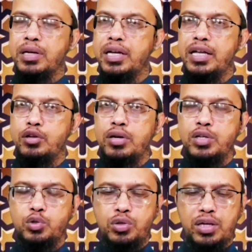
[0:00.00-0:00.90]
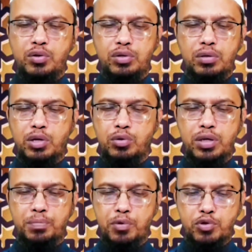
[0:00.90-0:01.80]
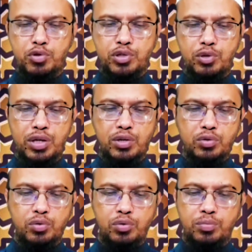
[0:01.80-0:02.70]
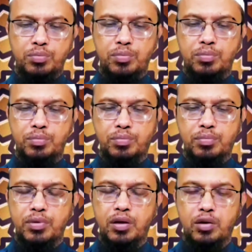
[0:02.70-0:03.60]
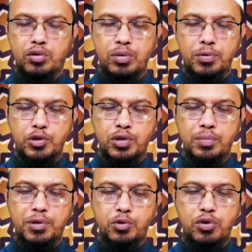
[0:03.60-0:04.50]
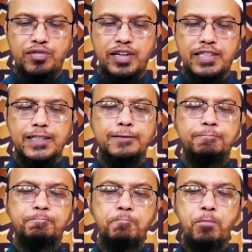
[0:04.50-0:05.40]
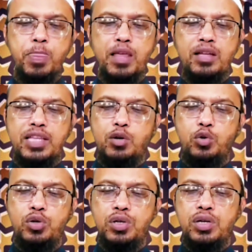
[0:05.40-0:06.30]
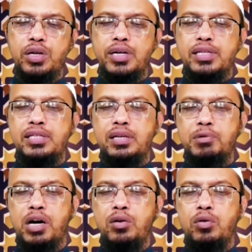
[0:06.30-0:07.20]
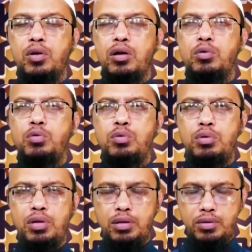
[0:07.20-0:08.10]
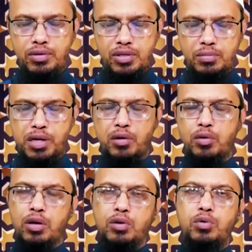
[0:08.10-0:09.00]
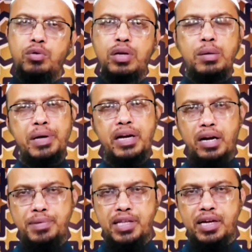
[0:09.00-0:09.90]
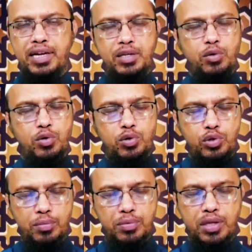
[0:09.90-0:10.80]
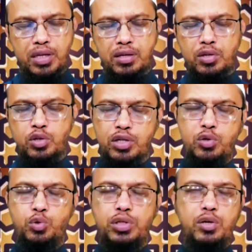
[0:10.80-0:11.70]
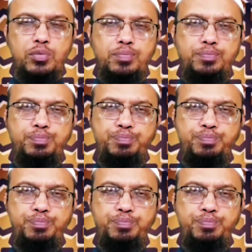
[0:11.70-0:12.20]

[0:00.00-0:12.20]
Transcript: মানে এ ধরনের ইস্যুতে আর কথা বলার কোনটা প্রয়োজনও ছিল না কিন্তু অগত্যা প্রশ্নটি আপনি করে ফেলেছেন দেখুন সামি আল্লাহু সামি আল্লাহু লিমান হামিদা এটি হলো শব্দের সঠিক উচ্চারণ